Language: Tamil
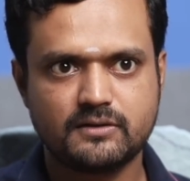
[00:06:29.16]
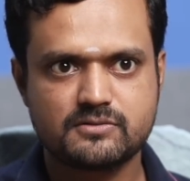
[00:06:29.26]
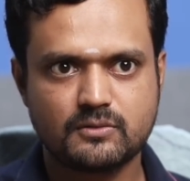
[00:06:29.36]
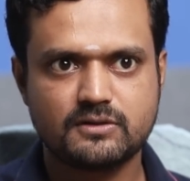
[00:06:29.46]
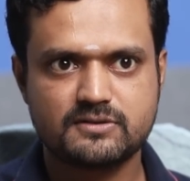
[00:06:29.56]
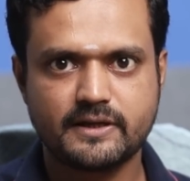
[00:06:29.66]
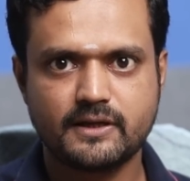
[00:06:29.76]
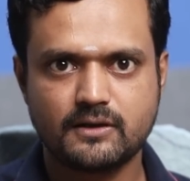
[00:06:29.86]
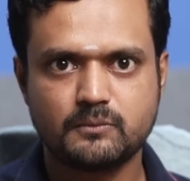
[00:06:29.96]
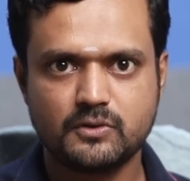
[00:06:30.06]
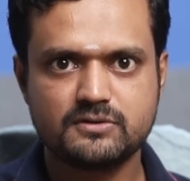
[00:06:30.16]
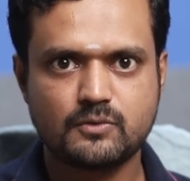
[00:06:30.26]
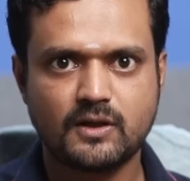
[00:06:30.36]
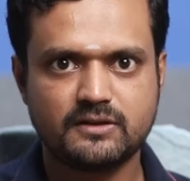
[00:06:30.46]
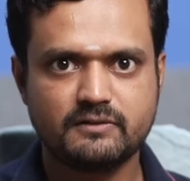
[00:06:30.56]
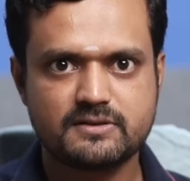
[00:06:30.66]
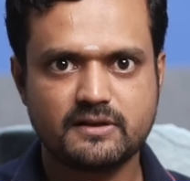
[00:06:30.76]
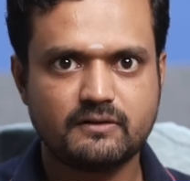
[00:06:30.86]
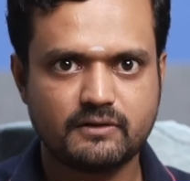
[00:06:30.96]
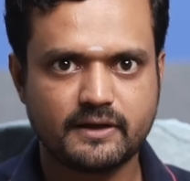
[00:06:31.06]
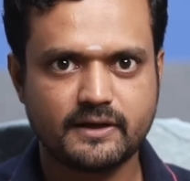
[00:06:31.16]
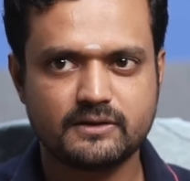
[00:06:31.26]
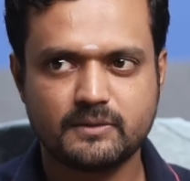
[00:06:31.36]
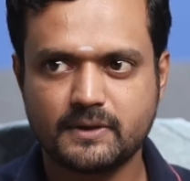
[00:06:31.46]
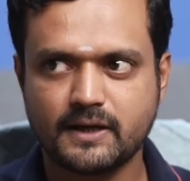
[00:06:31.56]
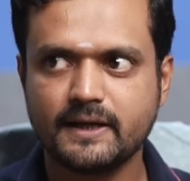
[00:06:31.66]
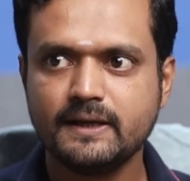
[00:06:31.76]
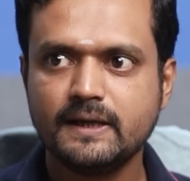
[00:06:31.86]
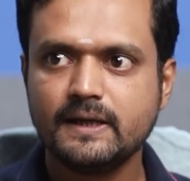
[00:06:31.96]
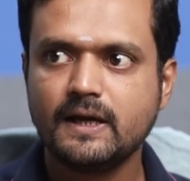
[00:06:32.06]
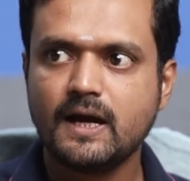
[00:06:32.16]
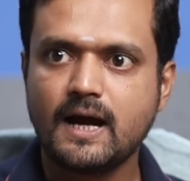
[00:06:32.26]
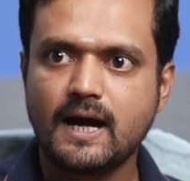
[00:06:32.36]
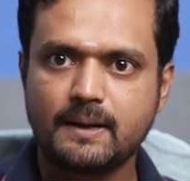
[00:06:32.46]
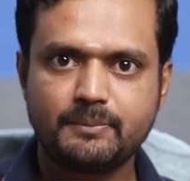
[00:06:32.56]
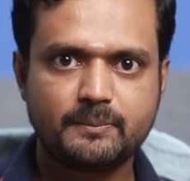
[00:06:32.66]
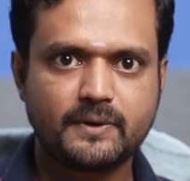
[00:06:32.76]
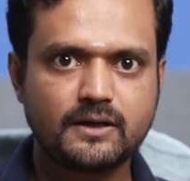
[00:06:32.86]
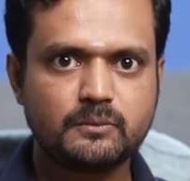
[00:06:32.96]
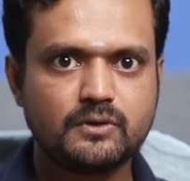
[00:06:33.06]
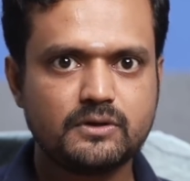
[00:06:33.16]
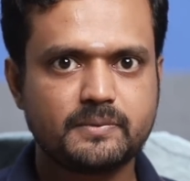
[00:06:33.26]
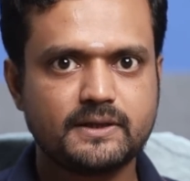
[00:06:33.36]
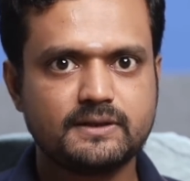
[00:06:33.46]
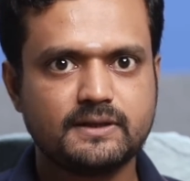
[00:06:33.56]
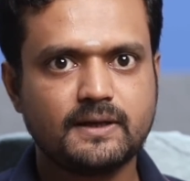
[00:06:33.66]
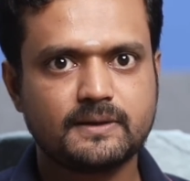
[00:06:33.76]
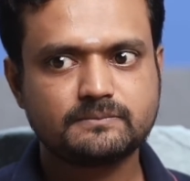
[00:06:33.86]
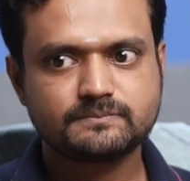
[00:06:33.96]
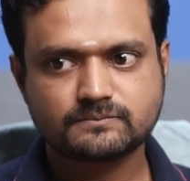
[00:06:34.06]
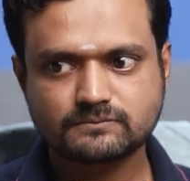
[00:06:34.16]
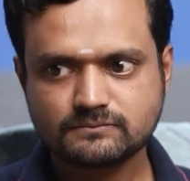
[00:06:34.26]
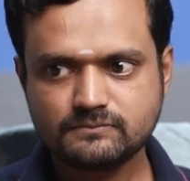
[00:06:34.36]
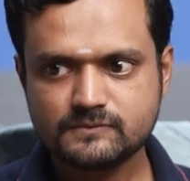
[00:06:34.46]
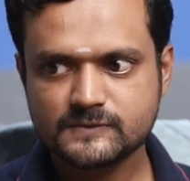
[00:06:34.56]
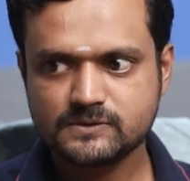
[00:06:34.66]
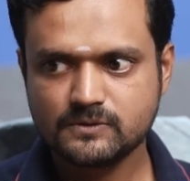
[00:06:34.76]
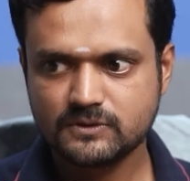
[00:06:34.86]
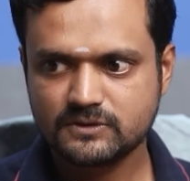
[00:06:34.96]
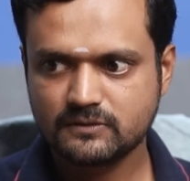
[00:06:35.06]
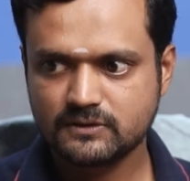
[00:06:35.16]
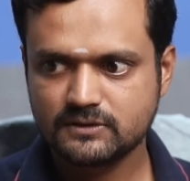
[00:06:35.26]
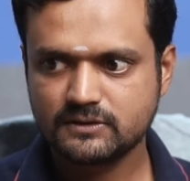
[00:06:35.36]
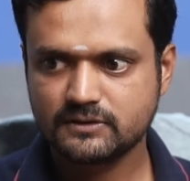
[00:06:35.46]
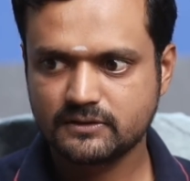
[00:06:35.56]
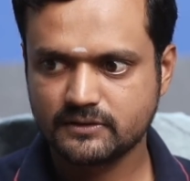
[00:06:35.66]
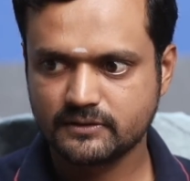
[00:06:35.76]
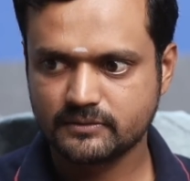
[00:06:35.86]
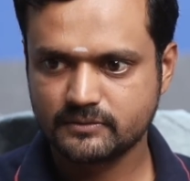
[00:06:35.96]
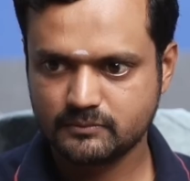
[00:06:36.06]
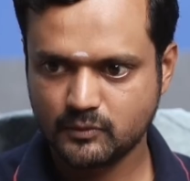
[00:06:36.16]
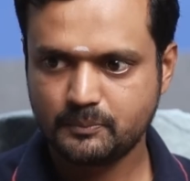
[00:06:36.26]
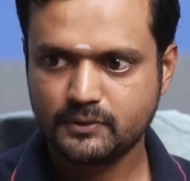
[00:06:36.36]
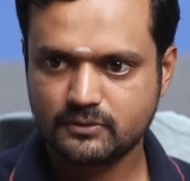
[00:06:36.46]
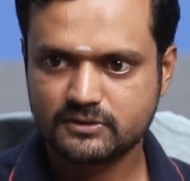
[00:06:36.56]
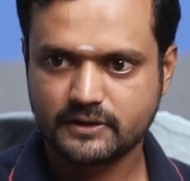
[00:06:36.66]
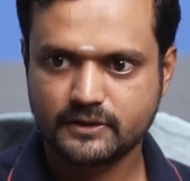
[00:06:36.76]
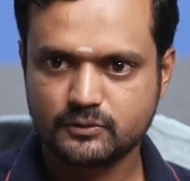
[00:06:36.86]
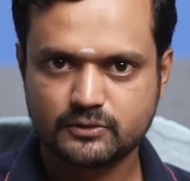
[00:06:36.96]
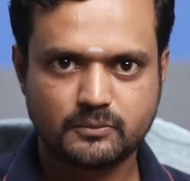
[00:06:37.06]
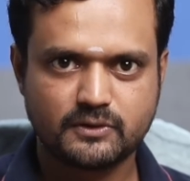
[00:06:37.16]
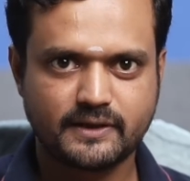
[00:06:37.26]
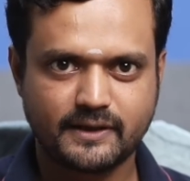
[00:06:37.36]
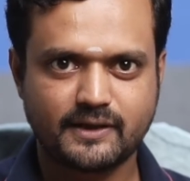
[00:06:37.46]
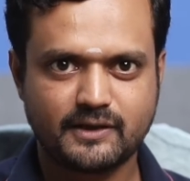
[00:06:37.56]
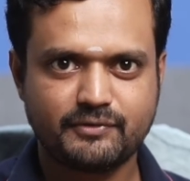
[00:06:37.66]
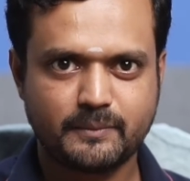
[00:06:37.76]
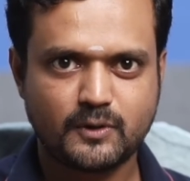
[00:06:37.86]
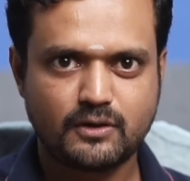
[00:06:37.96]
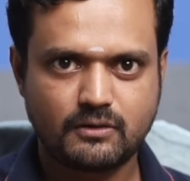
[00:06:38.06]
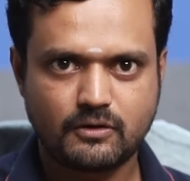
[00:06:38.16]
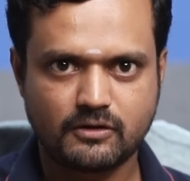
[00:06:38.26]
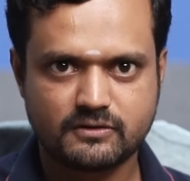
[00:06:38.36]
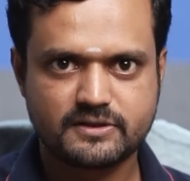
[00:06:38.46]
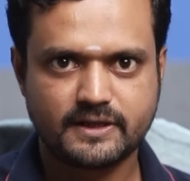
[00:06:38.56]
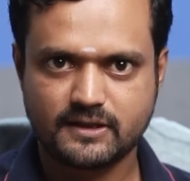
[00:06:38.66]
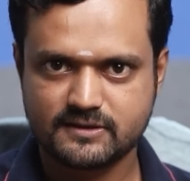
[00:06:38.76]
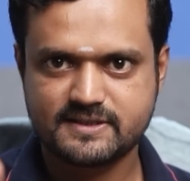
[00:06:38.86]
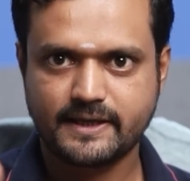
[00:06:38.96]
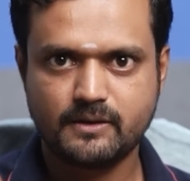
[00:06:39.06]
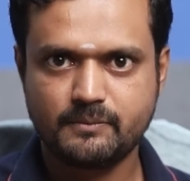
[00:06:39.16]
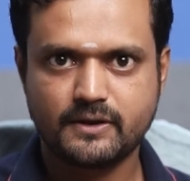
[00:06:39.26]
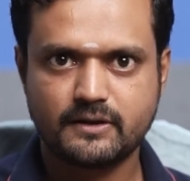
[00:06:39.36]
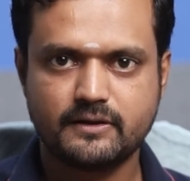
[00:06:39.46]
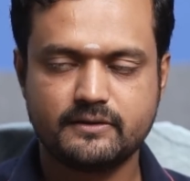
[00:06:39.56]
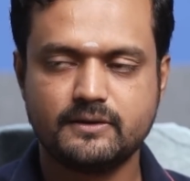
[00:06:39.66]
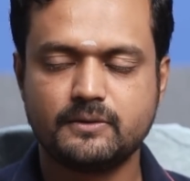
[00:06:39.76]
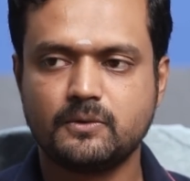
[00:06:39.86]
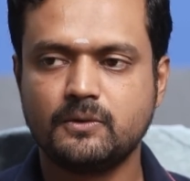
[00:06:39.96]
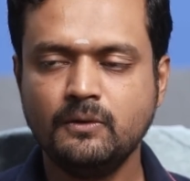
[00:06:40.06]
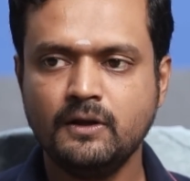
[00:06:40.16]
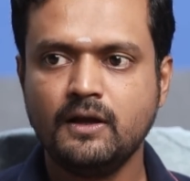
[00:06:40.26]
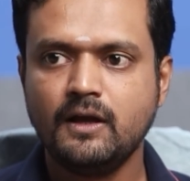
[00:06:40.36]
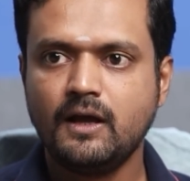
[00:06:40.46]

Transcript: நான் சொல்கிறது சரியாக இருக்கும் பொழுது ஸோ அந்த வயசில் தான் அவங்க இறந்துருப்பாங்க அப்படி பார்க்கும்பொழுது பார்த்தீங்கன்னா ஒருத்தருக்கு வந்து முப்பது ஒருத்தருக்கு இருபத்தொம்போதுன்னு நினைக்கிறேன் இஃப் ஐம் நாட் ராங் சரிங்களா அந்த செகண்ட் பார்ட்டில் இதில் இருக்கும்